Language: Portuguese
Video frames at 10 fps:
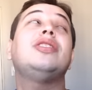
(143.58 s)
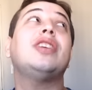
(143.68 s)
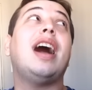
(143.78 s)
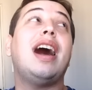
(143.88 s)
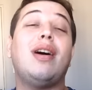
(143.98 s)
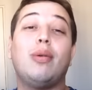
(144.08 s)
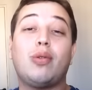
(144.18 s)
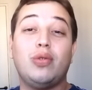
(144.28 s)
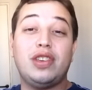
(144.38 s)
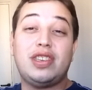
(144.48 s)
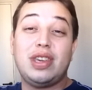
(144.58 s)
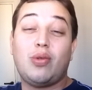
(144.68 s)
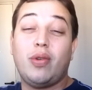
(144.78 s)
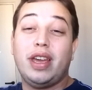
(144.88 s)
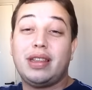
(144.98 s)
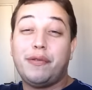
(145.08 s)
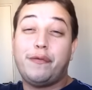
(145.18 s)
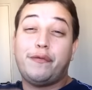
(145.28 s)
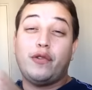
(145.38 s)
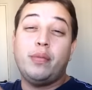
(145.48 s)
Tchau, com os 50,
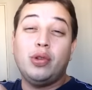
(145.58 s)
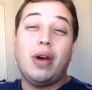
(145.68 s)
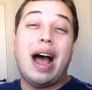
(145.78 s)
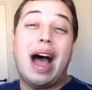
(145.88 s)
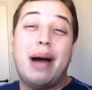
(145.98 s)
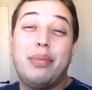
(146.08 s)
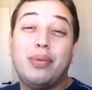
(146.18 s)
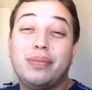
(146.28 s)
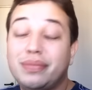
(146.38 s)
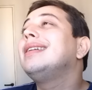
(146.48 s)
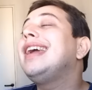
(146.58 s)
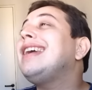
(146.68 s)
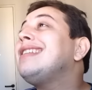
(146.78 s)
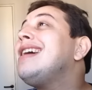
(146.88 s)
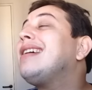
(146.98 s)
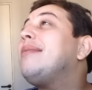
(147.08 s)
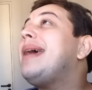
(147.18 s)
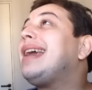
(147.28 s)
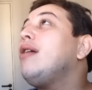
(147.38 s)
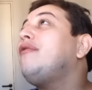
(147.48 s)
fumo no rabo. Renan, como
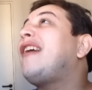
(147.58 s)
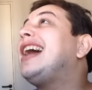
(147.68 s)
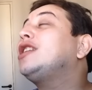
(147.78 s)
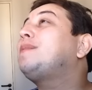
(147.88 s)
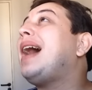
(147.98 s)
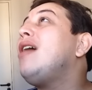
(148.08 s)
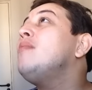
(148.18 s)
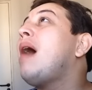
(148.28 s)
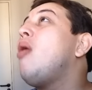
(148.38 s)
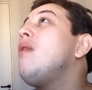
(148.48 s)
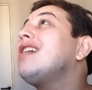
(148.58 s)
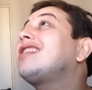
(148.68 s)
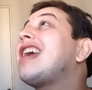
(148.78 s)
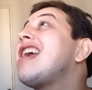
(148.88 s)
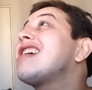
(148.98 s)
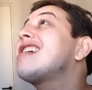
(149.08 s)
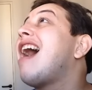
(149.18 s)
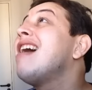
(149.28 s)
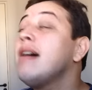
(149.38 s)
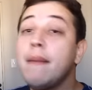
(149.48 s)
é que eu faço para arrumar uma
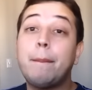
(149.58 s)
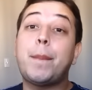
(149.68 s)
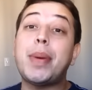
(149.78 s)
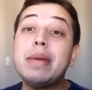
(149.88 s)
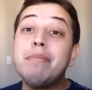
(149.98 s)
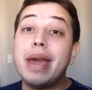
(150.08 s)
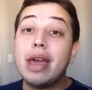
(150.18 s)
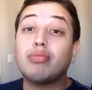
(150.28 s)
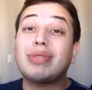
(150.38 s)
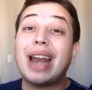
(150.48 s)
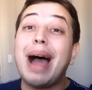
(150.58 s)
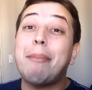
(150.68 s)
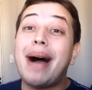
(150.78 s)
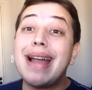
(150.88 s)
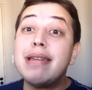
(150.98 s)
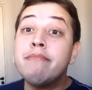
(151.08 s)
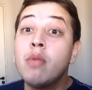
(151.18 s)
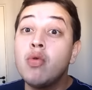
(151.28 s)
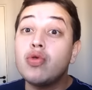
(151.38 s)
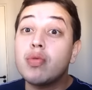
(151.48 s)
quenga? Primeiro, trabalhe
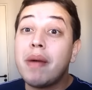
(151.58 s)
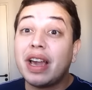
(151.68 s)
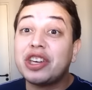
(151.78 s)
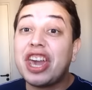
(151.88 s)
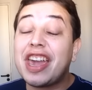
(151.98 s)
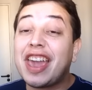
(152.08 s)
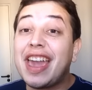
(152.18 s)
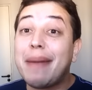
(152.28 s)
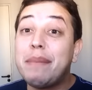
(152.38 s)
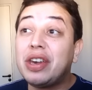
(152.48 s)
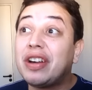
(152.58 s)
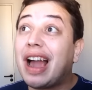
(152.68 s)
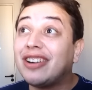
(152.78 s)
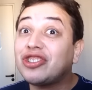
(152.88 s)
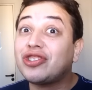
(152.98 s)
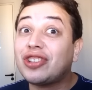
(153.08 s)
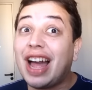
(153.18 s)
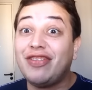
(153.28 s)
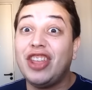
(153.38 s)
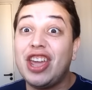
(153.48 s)
muito, mas que quenga é bicha
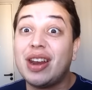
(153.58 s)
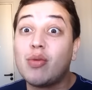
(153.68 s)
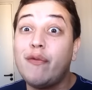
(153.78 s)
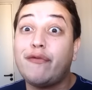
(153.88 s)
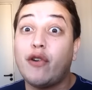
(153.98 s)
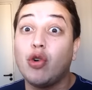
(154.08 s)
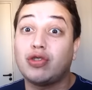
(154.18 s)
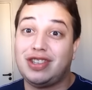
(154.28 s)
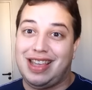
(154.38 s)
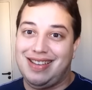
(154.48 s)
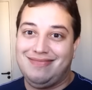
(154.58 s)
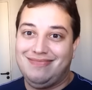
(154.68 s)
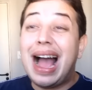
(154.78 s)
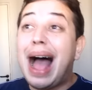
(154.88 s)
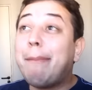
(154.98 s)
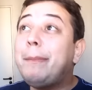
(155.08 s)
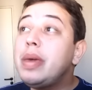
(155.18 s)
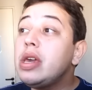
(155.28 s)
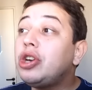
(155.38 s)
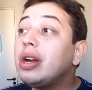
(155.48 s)
gastadeira com força. A
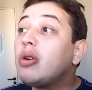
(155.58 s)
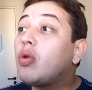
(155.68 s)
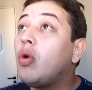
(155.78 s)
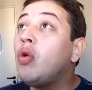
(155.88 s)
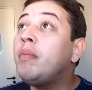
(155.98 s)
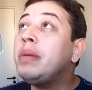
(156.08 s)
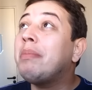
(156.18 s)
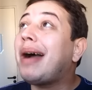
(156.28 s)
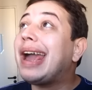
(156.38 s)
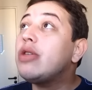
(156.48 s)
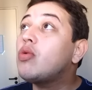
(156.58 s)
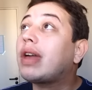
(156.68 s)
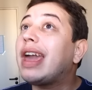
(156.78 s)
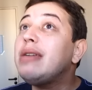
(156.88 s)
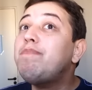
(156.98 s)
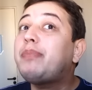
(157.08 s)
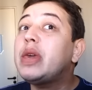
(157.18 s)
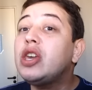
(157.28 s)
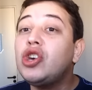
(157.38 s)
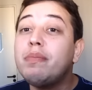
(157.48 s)
bicha come mais do que em
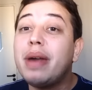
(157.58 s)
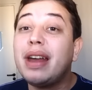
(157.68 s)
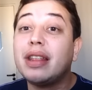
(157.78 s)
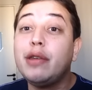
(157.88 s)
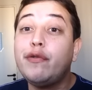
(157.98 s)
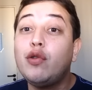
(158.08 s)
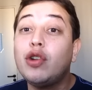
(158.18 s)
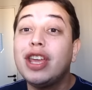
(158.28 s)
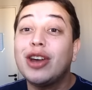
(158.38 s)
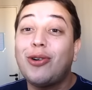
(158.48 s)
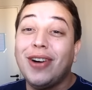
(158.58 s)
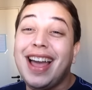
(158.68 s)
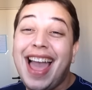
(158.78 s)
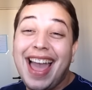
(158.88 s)
pinge beira de furico.